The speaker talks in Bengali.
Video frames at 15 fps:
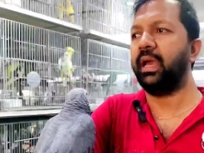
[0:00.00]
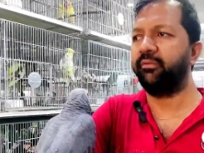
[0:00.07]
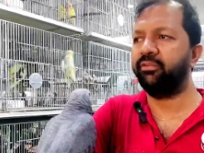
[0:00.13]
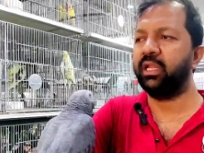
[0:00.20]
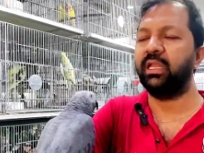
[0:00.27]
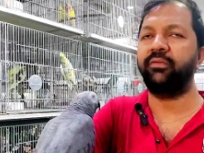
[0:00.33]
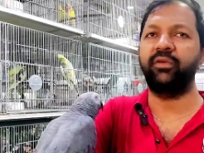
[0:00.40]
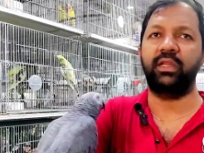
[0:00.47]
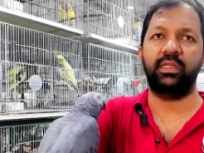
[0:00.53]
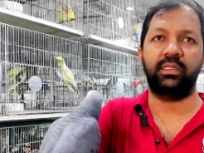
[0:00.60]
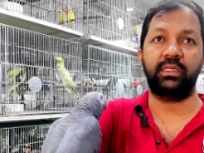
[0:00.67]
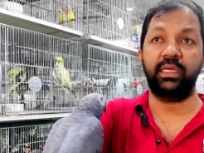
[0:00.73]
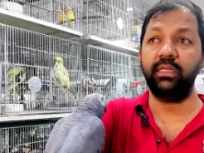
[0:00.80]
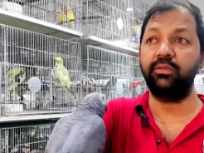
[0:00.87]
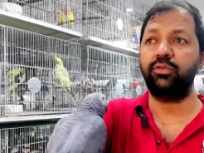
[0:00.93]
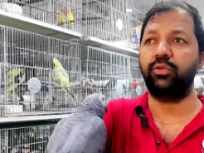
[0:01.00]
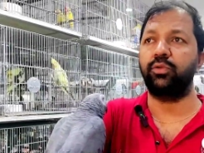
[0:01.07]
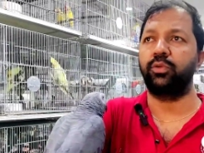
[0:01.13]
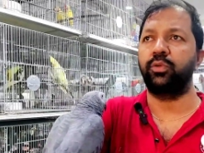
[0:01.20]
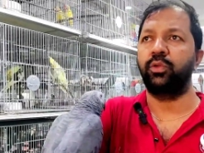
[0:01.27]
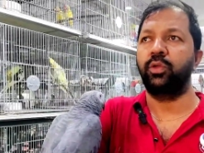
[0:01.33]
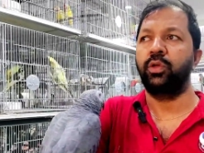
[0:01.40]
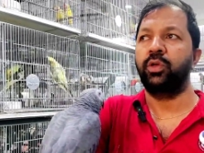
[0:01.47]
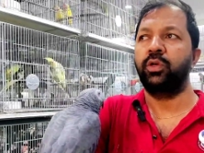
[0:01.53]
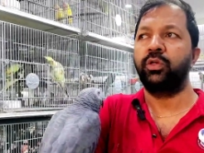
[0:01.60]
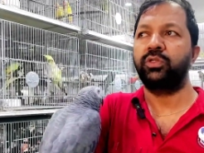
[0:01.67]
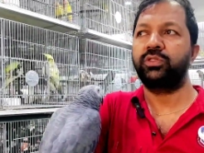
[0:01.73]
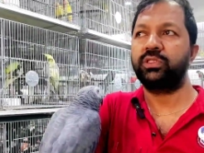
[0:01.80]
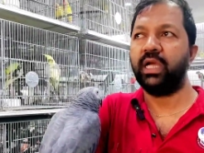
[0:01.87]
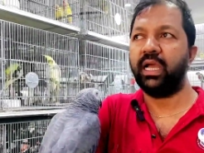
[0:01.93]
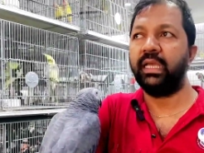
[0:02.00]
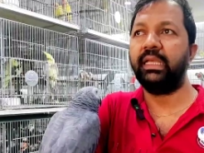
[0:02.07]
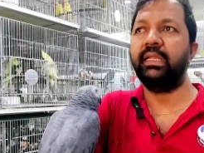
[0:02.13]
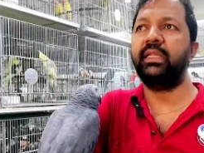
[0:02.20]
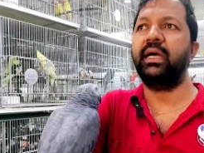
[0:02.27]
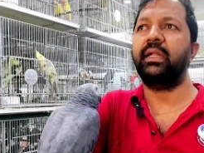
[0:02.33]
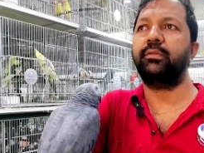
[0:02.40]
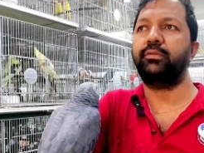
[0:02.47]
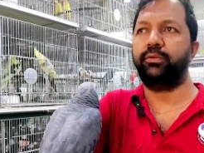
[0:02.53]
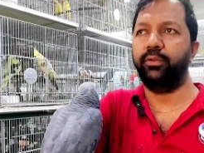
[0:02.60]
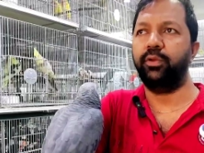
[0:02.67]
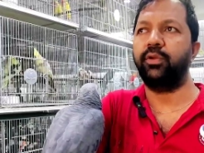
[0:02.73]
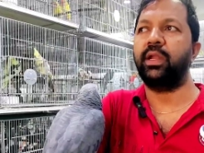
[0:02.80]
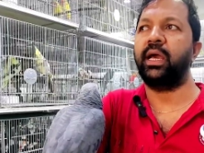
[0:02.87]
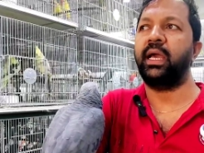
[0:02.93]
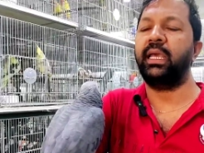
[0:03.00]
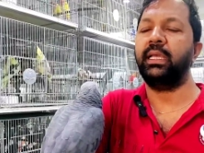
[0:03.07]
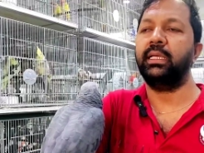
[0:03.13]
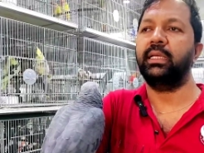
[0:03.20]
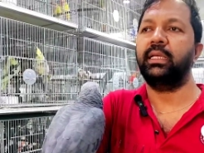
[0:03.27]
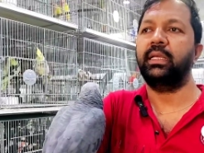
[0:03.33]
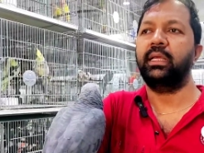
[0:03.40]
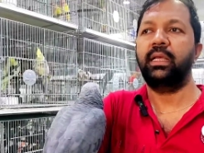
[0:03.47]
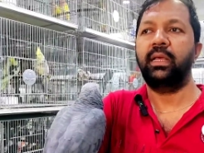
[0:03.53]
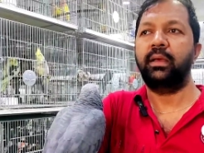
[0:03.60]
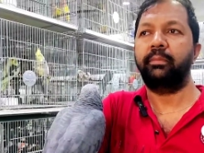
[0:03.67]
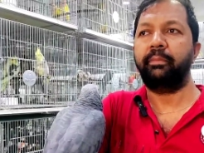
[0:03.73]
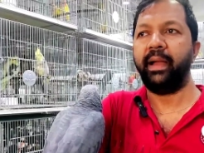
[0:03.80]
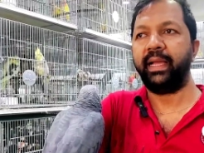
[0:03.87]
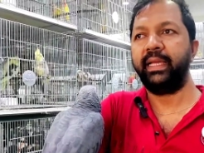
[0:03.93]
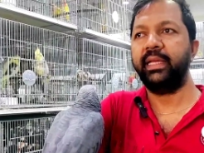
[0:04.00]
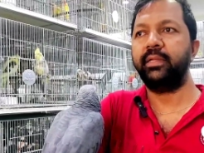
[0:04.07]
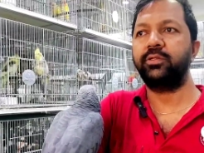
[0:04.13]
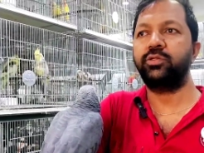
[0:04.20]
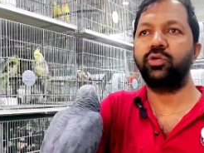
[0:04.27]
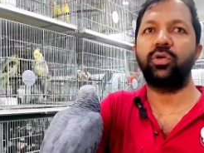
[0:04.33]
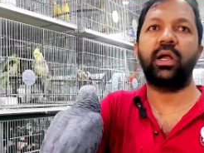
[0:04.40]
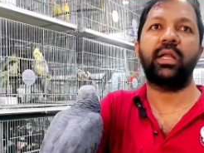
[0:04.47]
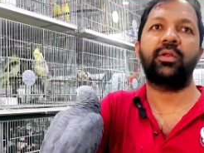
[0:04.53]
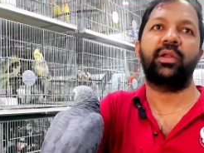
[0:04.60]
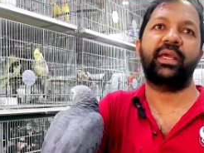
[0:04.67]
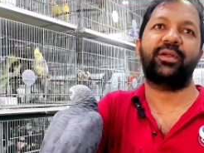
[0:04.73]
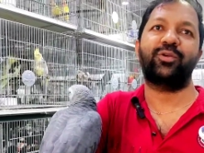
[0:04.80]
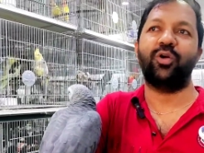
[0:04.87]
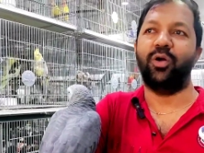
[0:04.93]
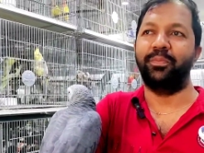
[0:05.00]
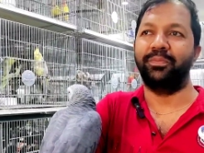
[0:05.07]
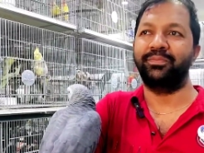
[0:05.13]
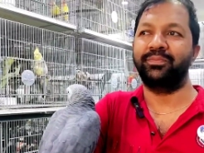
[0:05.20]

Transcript: অ্যাভেলেবেল কিন্তু চাহিদার তুলনায় পাখির যোগান অনেক কম